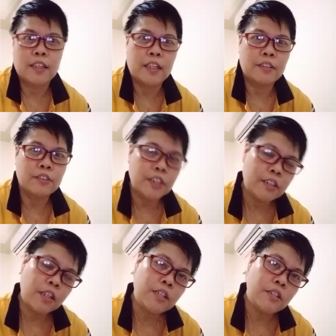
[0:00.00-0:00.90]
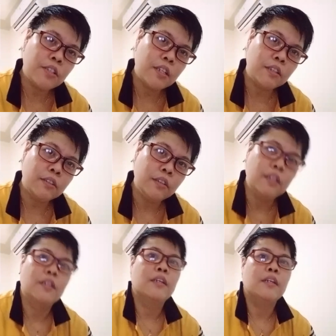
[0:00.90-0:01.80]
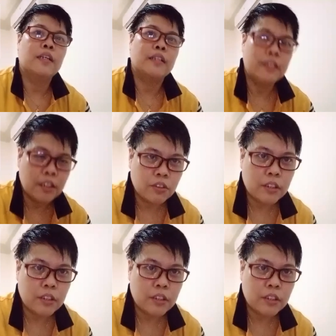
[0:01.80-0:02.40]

kaya congratulations sa inyo hanggang dito